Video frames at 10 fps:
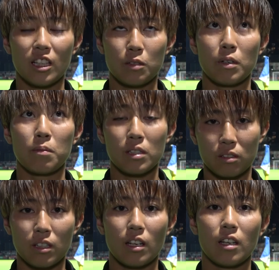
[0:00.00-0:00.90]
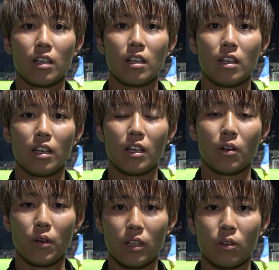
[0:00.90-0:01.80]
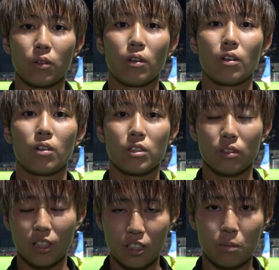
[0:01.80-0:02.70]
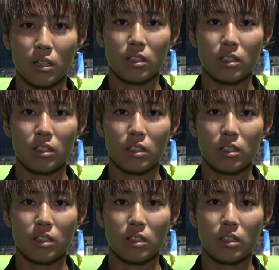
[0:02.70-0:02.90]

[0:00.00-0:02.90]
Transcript: 始まりますので、応援のほどよろしくお願いしま